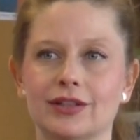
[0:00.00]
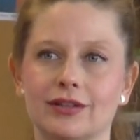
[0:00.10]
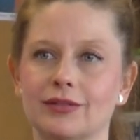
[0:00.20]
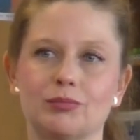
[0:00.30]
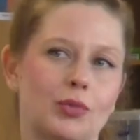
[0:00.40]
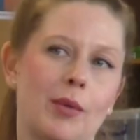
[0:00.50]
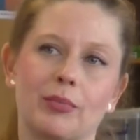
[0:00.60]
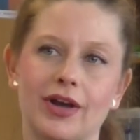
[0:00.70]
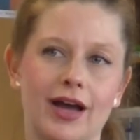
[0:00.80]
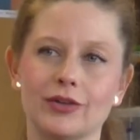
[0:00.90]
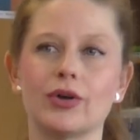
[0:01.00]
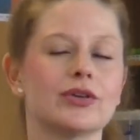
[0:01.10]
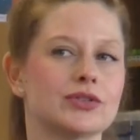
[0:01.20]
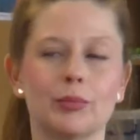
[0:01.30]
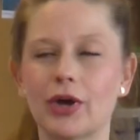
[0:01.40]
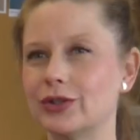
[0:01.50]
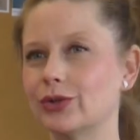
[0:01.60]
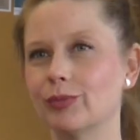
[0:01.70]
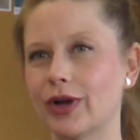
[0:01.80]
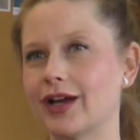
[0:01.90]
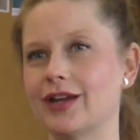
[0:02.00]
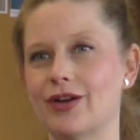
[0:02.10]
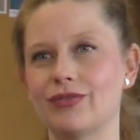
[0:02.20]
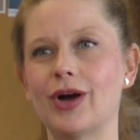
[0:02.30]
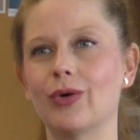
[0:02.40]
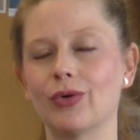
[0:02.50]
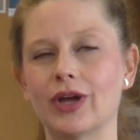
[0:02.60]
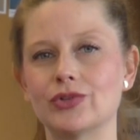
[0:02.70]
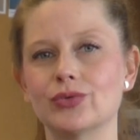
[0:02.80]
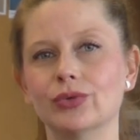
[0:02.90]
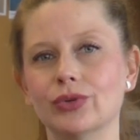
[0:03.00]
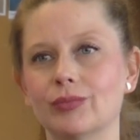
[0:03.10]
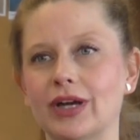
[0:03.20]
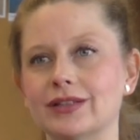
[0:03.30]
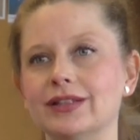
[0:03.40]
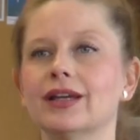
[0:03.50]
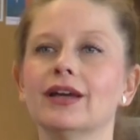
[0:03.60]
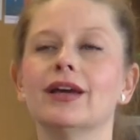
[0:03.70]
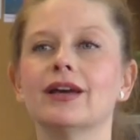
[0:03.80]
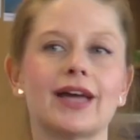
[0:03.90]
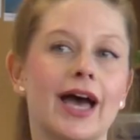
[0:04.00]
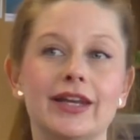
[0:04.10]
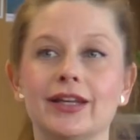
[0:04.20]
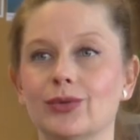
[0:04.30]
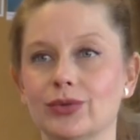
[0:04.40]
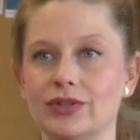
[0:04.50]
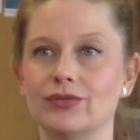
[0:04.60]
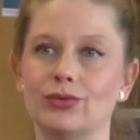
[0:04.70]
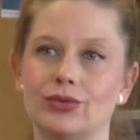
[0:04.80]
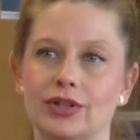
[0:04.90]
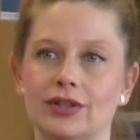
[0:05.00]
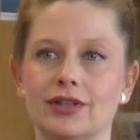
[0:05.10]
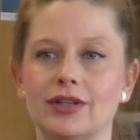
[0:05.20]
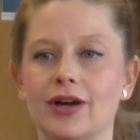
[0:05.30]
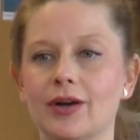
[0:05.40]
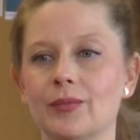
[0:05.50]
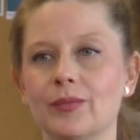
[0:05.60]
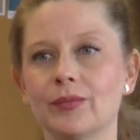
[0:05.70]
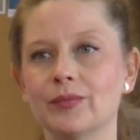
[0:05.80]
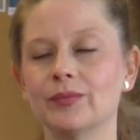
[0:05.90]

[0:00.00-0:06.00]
ich habe also außer im Praktikum gar keine Erfahrung an Schulen gemacht, die keinen inklusiven Unterricht haben.